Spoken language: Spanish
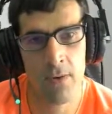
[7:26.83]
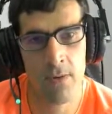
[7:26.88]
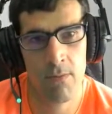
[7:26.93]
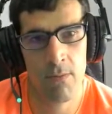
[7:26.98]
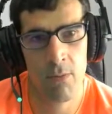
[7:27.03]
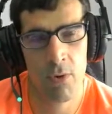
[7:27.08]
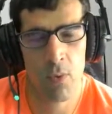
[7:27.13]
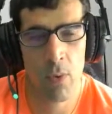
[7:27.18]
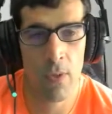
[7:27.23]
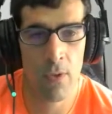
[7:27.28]

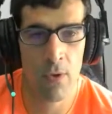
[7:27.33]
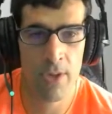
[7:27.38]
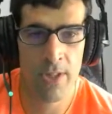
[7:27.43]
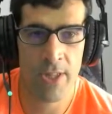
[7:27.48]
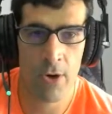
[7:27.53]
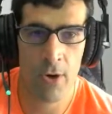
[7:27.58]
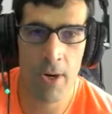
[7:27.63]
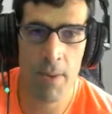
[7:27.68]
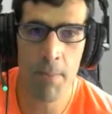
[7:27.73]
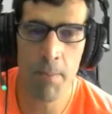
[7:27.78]
Pues cuando lo
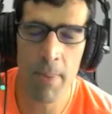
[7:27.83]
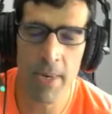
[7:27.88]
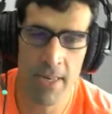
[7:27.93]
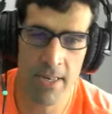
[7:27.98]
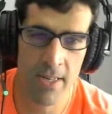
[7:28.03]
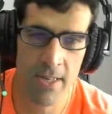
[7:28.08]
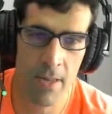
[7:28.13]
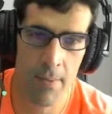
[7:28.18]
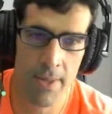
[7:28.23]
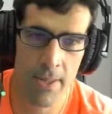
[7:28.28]
interroguen pasa
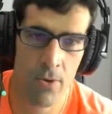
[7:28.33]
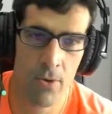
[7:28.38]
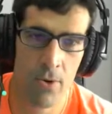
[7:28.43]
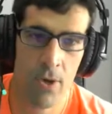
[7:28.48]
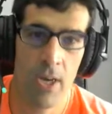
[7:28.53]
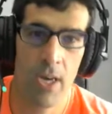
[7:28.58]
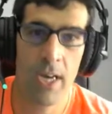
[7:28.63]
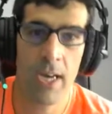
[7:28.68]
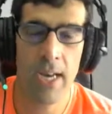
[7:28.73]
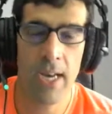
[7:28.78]
este evento.
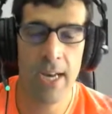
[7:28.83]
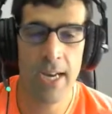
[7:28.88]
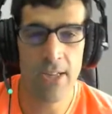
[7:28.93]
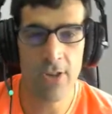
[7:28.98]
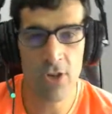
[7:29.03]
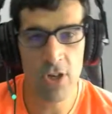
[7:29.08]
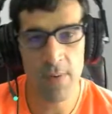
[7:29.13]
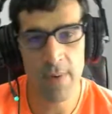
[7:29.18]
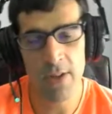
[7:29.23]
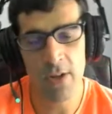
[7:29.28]

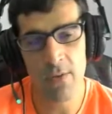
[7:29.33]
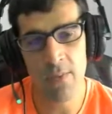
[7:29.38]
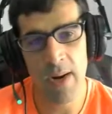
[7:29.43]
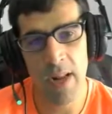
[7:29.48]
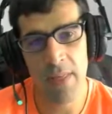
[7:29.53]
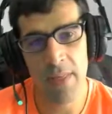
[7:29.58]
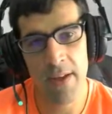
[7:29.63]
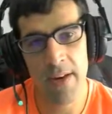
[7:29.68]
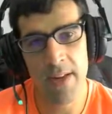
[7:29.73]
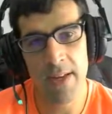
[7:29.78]
Estos eventos van a
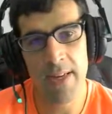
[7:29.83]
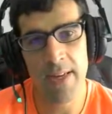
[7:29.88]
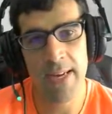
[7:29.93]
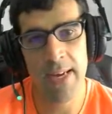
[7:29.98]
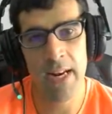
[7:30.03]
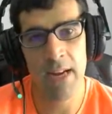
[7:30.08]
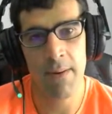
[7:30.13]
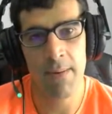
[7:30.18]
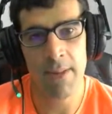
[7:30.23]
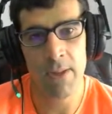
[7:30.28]
hacer que
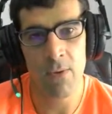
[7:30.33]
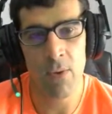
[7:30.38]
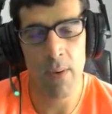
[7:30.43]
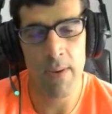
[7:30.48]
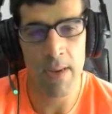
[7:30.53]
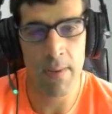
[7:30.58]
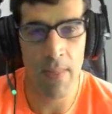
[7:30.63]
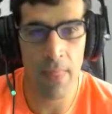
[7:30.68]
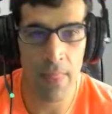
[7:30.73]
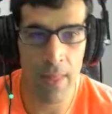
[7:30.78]
la aventura
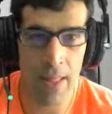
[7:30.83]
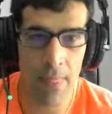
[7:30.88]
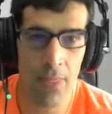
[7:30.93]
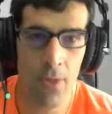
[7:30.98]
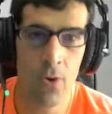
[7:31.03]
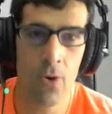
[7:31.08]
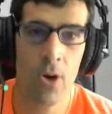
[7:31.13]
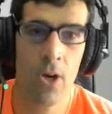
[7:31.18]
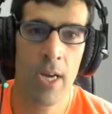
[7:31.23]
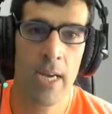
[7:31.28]
vaya
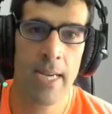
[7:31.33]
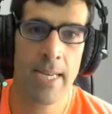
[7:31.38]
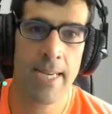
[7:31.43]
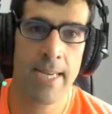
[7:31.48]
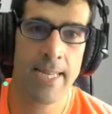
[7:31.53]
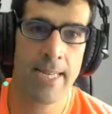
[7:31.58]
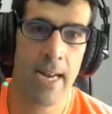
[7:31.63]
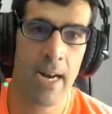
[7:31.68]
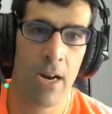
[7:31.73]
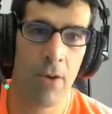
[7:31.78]
avanzando, que
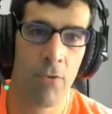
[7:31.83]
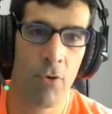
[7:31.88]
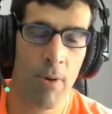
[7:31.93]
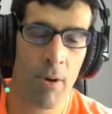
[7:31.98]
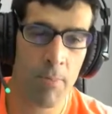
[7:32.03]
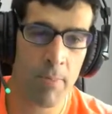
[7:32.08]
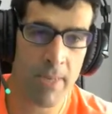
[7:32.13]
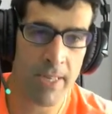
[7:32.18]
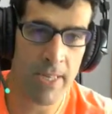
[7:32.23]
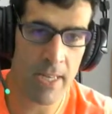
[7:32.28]
salgan
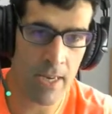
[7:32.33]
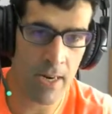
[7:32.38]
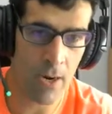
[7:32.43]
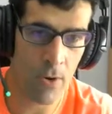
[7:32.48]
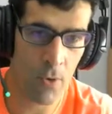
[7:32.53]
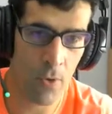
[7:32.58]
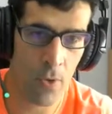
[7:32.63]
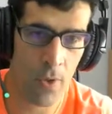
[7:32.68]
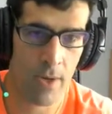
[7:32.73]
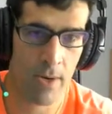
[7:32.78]
nuevas pistas a
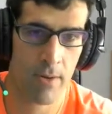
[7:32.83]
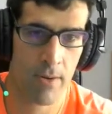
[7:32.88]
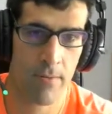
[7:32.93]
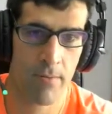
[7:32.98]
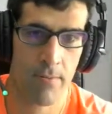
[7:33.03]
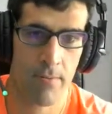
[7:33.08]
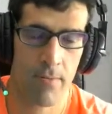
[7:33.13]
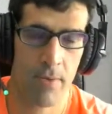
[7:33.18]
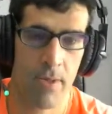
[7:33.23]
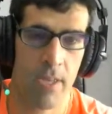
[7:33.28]
relucir.
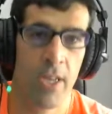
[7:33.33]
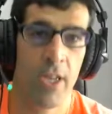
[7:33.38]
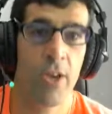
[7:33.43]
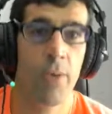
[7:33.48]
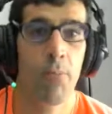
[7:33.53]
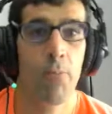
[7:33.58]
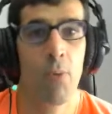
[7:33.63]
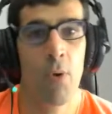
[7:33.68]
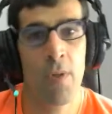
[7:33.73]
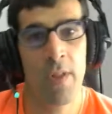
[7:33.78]
Y
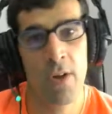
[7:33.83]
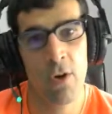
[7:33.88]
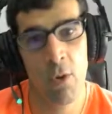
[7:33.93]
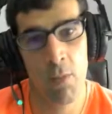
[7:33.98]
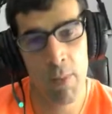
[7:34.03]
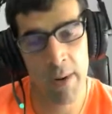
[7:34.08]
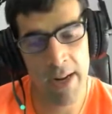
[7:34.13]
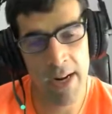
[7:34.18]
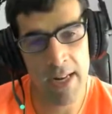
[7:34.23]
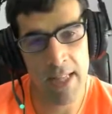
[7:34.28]
pueden
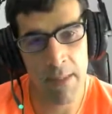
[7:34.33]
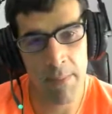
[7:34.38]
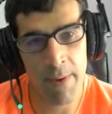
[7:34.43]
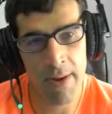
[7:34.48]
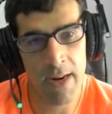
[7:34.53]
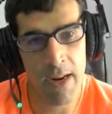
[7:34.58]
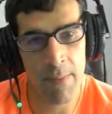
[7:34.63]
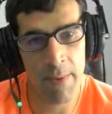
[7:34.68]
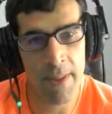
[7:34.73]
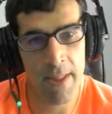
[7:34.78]
complicar
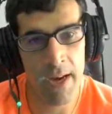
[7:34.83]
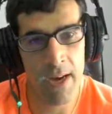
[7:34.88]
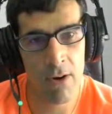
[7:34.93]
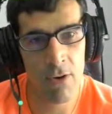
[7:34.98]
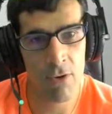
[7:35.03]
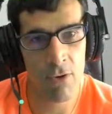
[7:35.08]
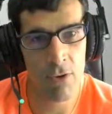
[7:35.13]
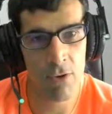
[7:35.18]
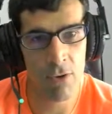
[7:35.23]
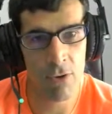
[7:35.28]
también la vida a
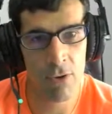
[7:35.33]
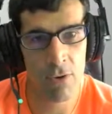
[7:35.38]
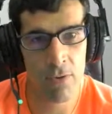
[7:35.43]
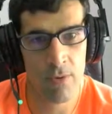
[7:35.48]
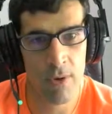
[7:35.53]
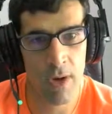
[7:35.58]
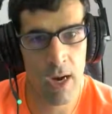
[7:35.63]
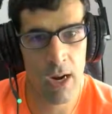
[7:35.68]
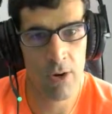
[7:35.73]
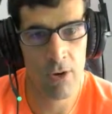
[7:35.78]
los,
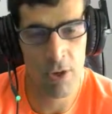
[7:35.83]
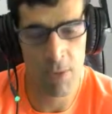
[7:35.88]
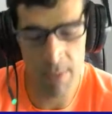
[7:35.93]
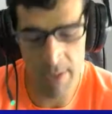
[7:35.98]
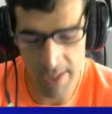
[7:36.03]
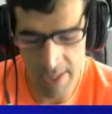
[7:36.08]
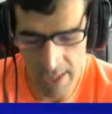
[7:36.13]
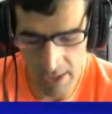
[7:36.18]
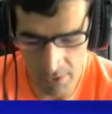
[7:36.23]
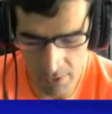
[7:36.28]

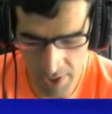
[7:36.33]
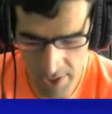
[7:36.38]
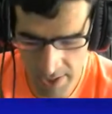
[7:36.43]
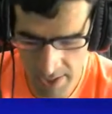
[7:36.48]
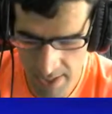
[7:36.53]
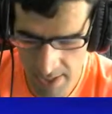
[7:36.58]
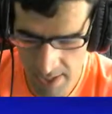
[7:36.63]
investigadores.